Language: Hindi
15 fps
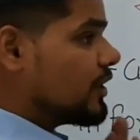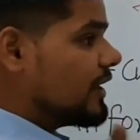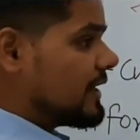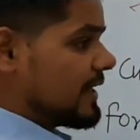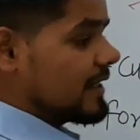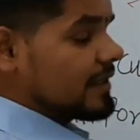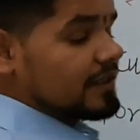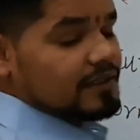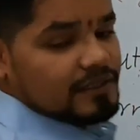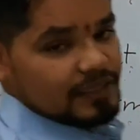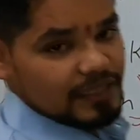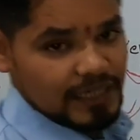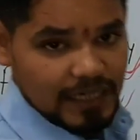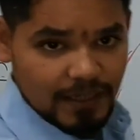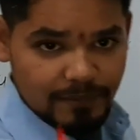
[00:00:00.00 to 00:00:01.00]
पूरी ट्रिक
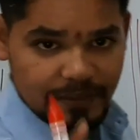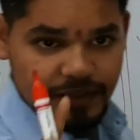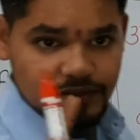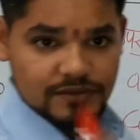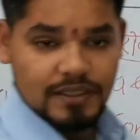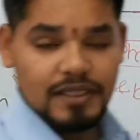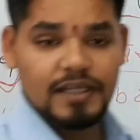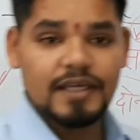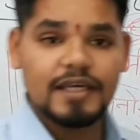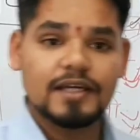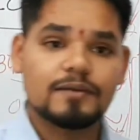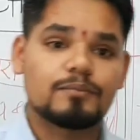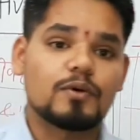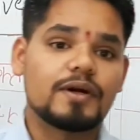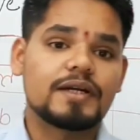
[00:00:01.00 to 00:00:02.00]
अब इसके लिए
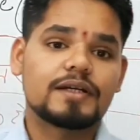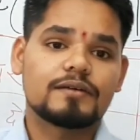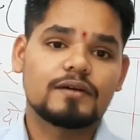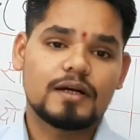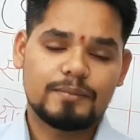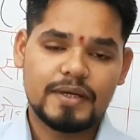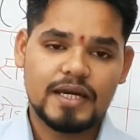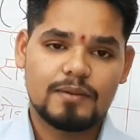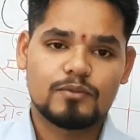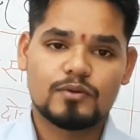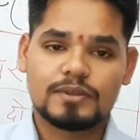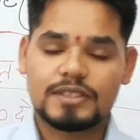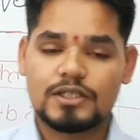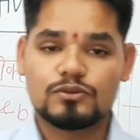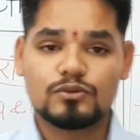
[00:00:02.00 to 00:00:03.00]
एक पॉइंट मैं
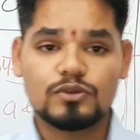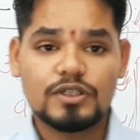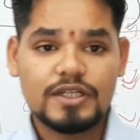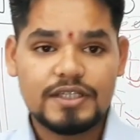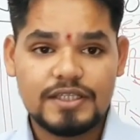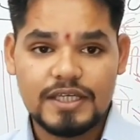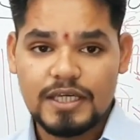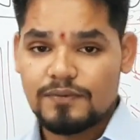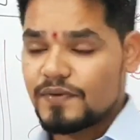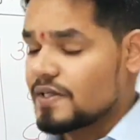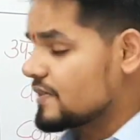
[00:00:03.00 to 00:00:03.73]
आपको बता दूं देखिए